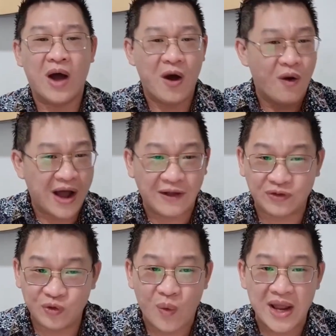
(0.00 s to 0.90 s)

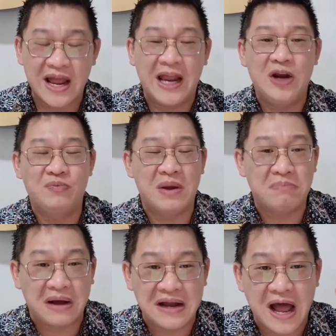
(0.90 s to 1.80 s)
Orang-orang tua yang
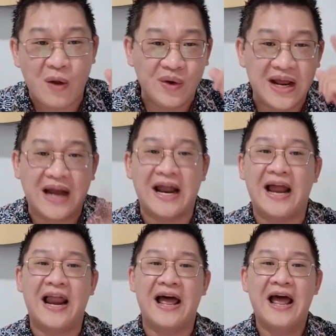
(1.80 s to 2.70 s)
hidupnya bergaul dengan
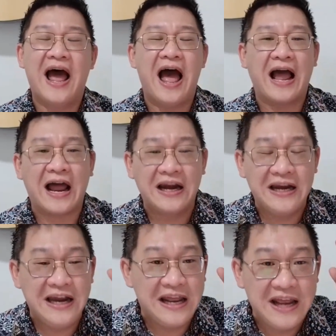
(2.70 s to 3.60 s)
Allah
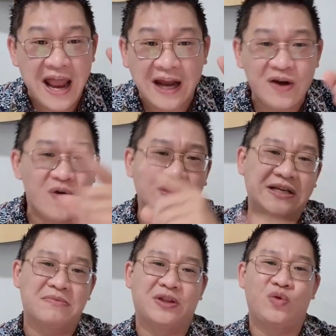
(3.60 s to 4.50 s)
akan
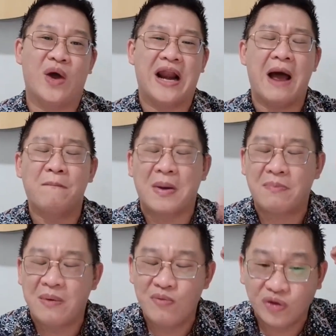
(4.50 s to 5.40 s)
digendong sama Tuhan
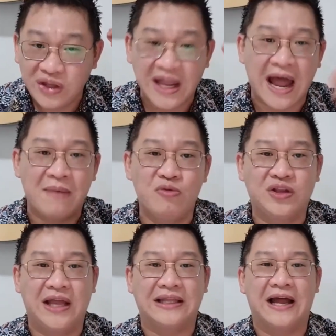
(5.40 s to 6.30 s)
hampir memutih
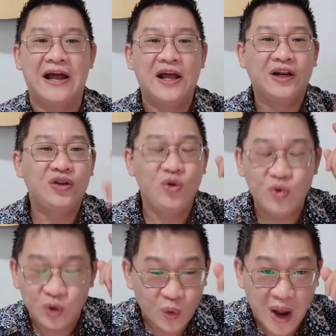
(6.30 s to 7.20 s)
rambut kita.
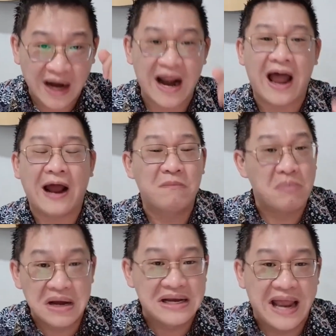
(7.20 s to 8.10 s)
Tuhan akan
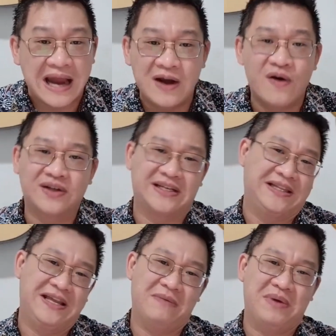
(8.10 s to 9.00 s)
menggendong
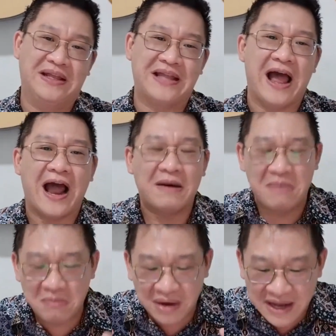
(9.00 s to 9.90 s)
setiap kita,
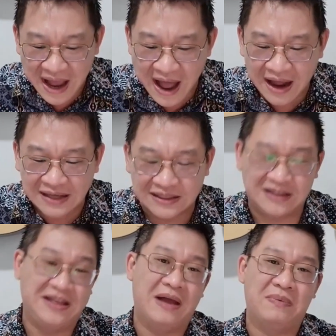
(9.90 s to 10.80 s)
akan memelihara
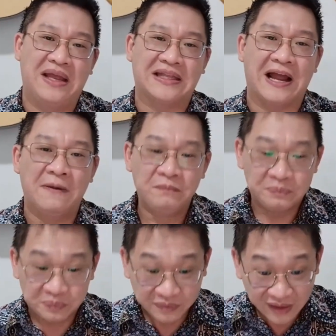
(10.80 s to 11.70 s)
setiap kita.